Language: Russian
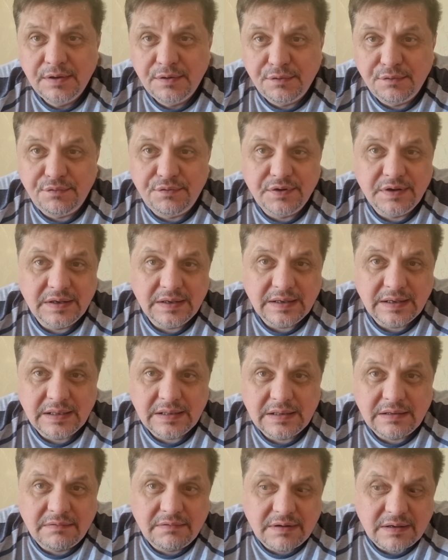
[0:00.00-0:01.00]
Вы
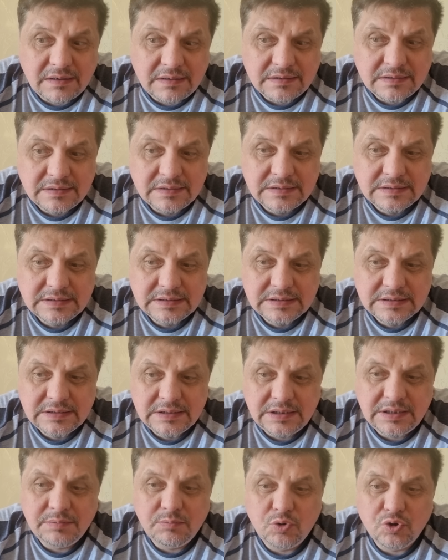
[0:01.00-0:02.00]
этого
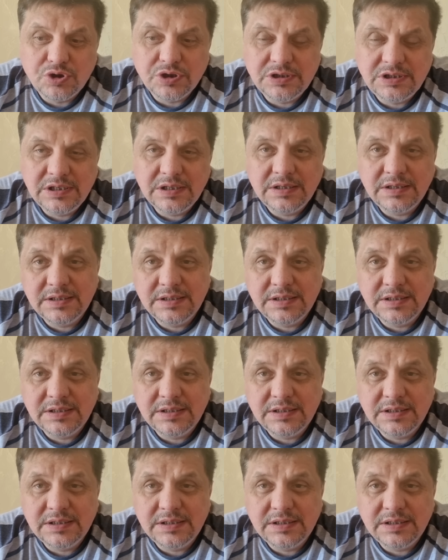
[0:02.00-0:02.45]
не можете,